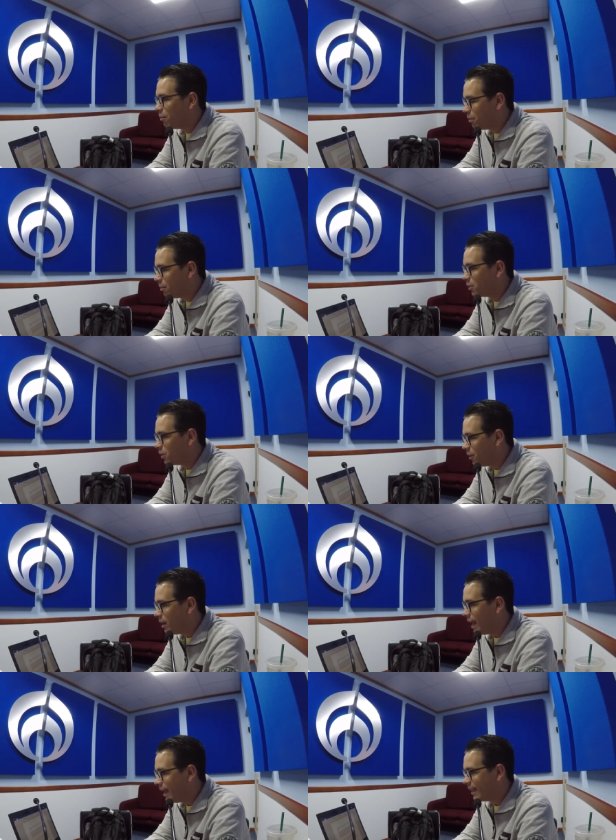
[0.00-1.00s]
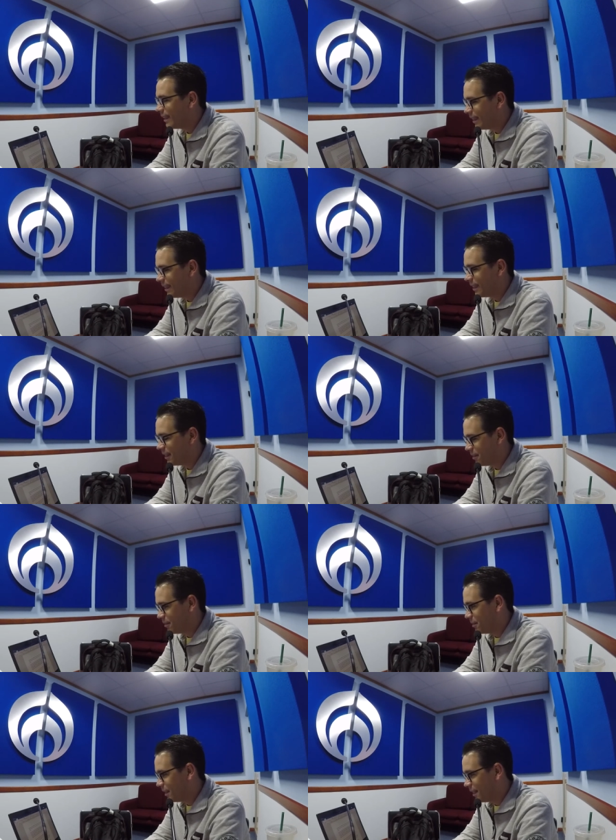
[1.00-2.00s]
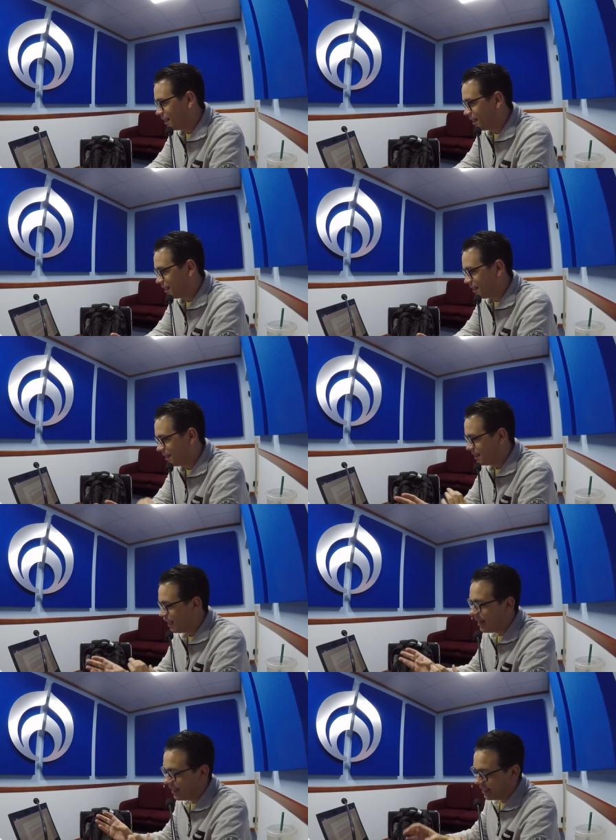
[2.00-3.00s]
Motorola eh, sale